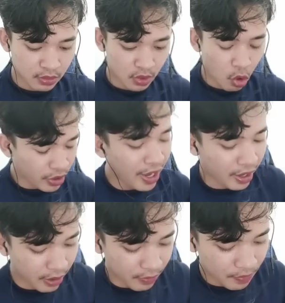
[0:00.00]
Oke, okay,
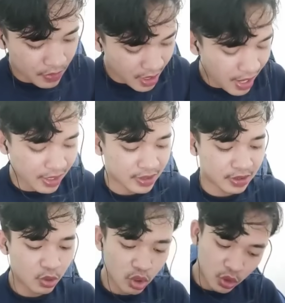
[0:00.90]
gas,
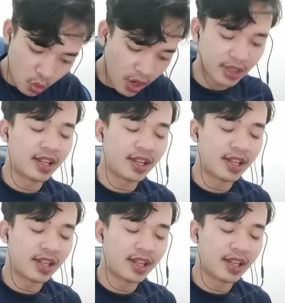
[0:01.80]
dua squad,